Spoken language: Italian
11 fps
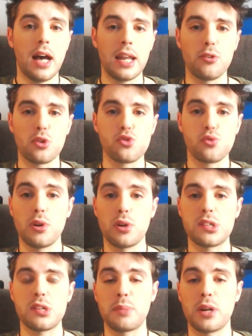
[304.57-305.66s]
al lavoro su
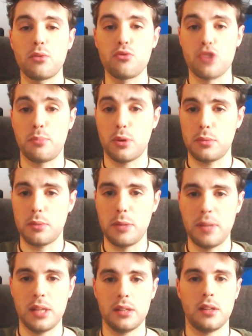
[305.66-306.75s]
quello che si preannuncia
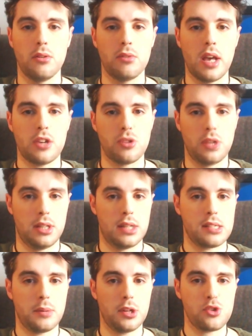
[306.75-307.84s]
probabilmente un action in
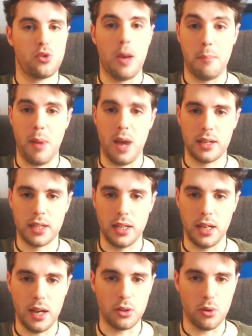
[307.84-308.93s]
terza persona, ma
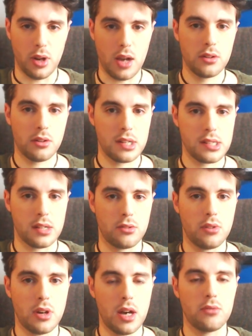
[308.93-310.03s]
che ancora non è
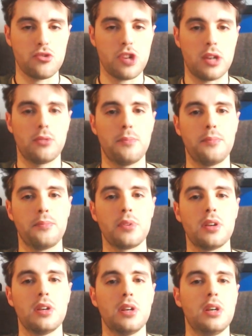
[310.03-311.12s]
stato annunciato.
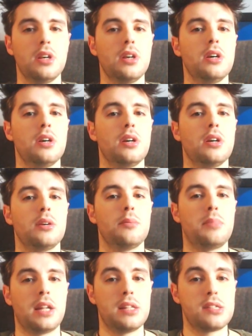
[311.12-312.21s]

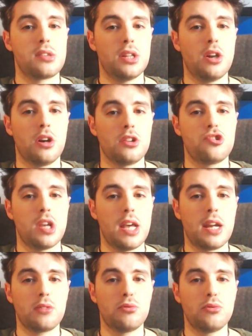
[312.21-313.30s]
Per l'edizione di oggi
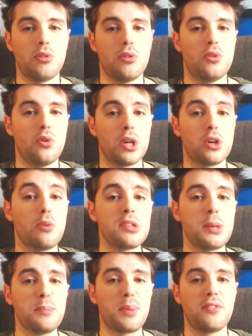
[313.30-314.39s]
era tutto, noi come
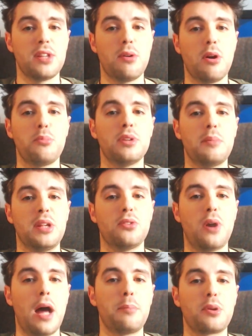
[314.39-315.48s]
sempre vi diamo
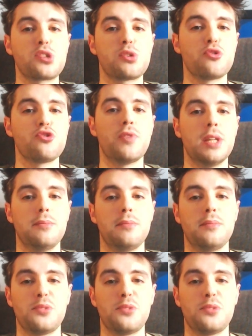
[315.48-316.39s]
appuntamento al prossimo giovedì.